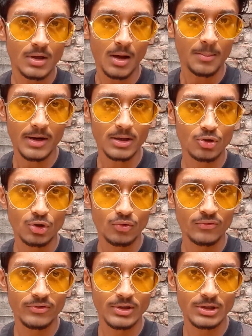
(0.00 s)
আমাকে তো কেউ
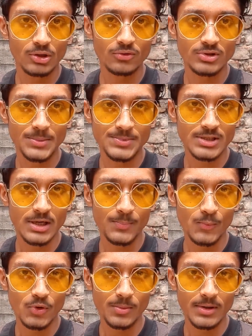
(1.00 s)
ফ্রিতেও সাবস্ক্রাইব
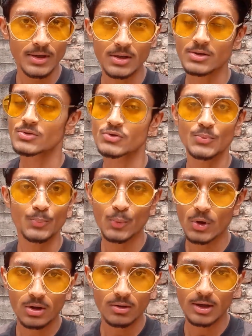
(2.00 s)
করবে না সো
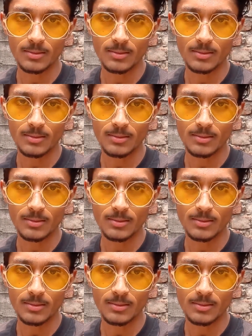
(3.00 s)
বলে হলো